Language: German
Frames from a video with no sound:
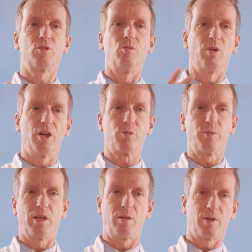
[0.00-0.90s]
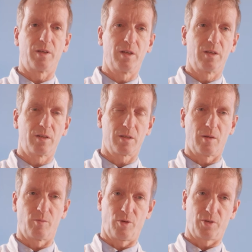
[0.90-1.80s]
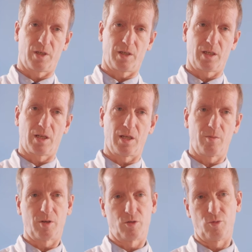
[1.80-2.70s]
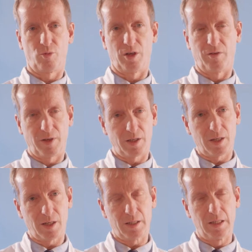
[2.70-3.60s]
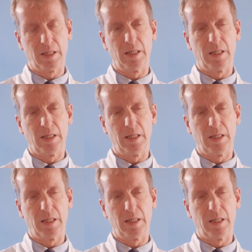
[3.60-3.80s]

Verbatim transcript: zum Beispiel Hepatitis, ein bösartiger Lebertumor entwickelt hat.